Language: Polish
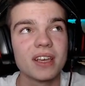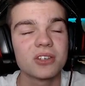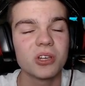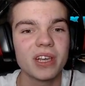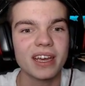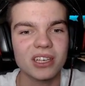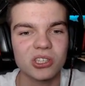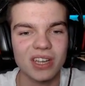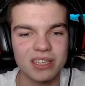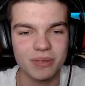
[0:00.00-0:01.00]
czyli jakieś
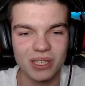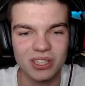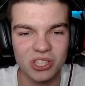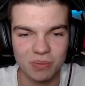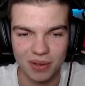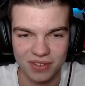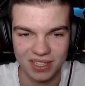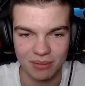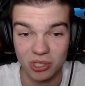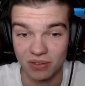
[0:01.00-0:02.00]
teraz będzie tydzień pewnie,
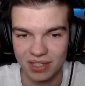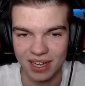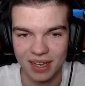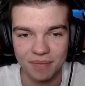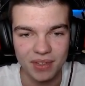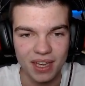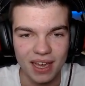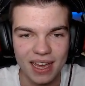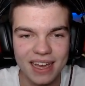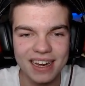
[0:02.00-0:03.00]
tak mi się wydaje.
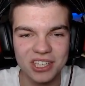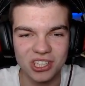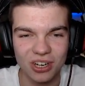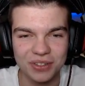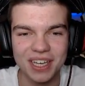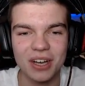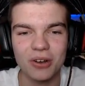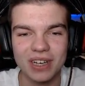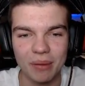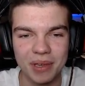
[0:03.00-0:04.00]
Era zielonego
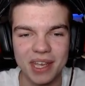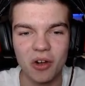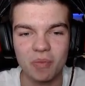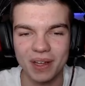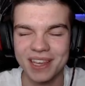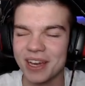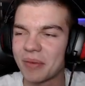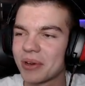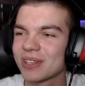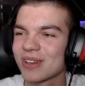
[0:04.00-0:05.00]
kamienia upanego,
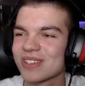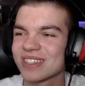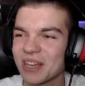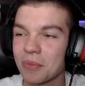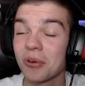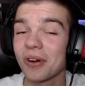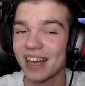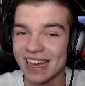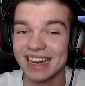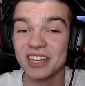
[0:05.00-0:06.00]
moi drodzy, to było
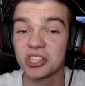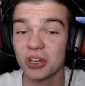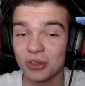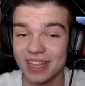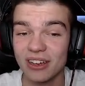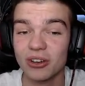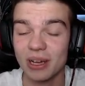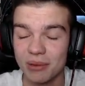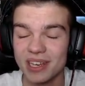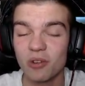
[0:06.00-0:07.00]
era zielonego
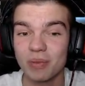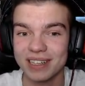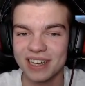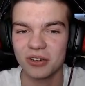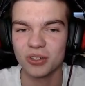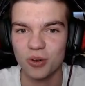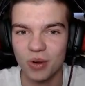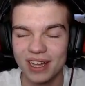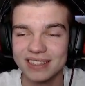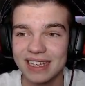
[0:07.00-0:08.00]
kamienia upanego,
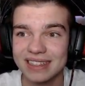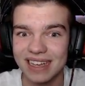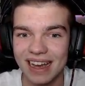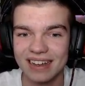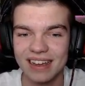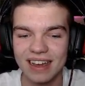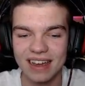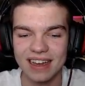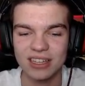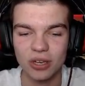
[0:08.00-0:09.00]
dokładnie tak.
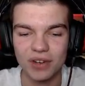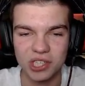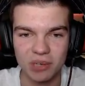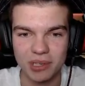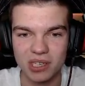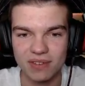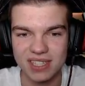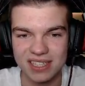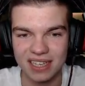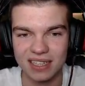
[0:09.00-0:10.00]
I to właśnie będzie
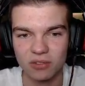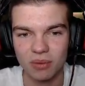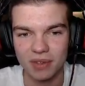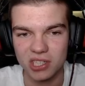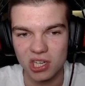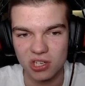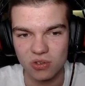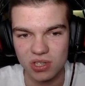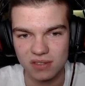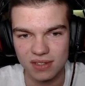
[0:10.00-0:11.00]
wysadzane, tu mam nadzieję, że
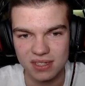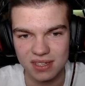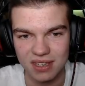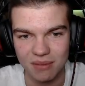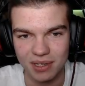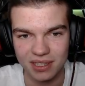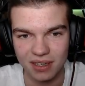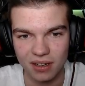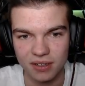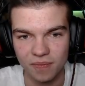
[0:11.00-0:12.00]
już nic więcej nie ma
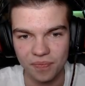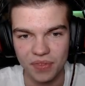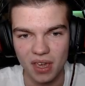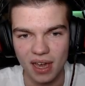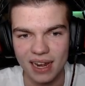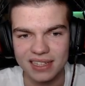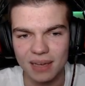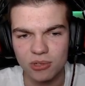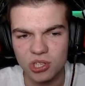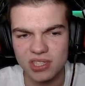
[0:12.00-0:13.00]
takiego. Ale
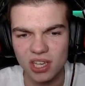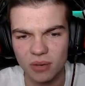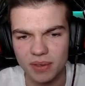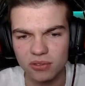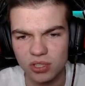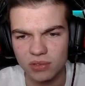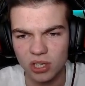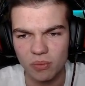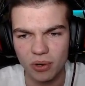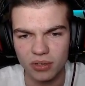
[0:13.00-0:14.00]
tam już nic nie robię, tu są
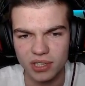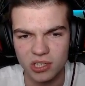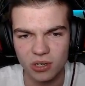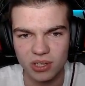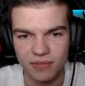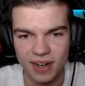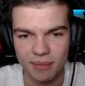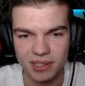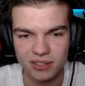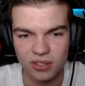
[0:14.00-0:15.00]
tylko pochodnie i zielone
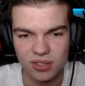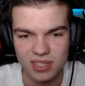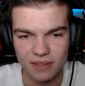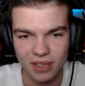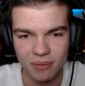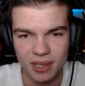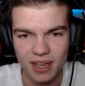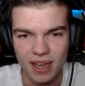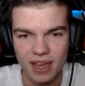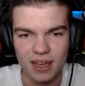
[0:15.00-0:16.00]
fragmenty, to zostawiamy.
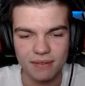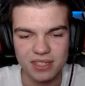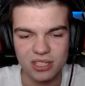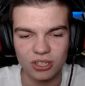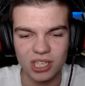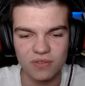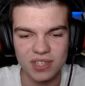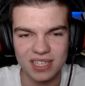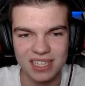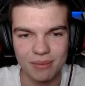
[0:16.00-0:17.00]
Więc to też
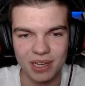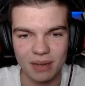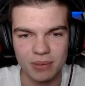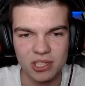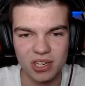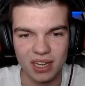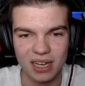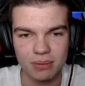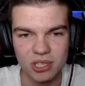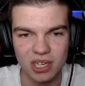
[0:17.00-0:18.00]
wysadzamy, kapliczkę,
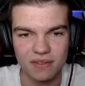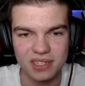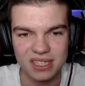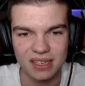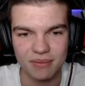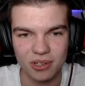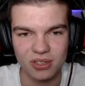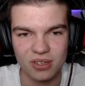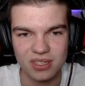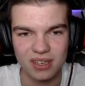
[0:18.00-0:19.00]
kapliczkę wysadzamy, moi
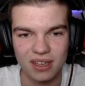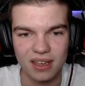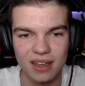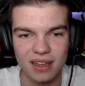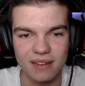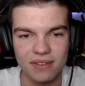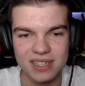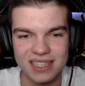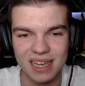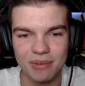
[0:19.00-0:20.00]
drodzy.
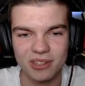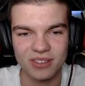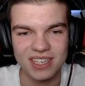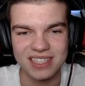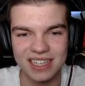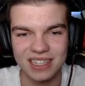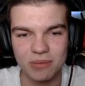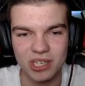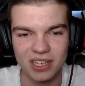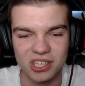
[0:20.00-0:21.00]
Wysadzamy to, niestety
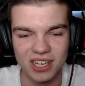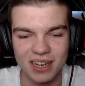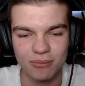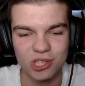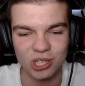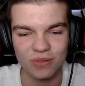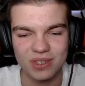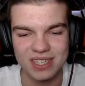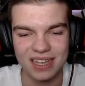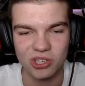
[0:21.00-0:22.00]
przyjaciele, muszę to
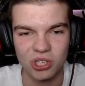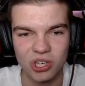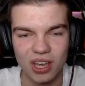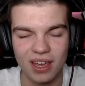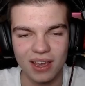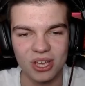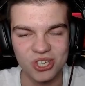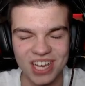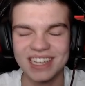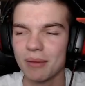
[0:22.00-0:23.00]
wysadzić
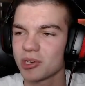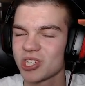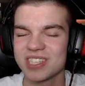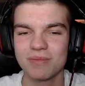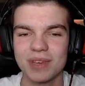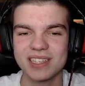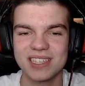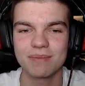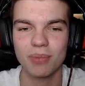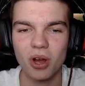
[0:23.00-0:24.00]
żegnamy się z tym
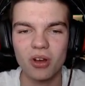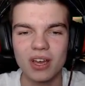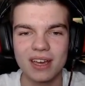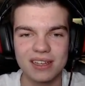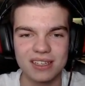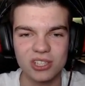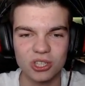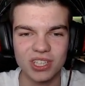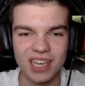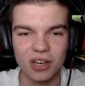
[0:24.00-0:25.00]
miejscem, bo coś
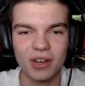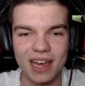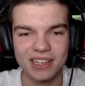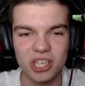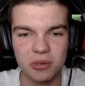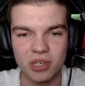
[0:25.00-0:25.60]
takiego jak nie,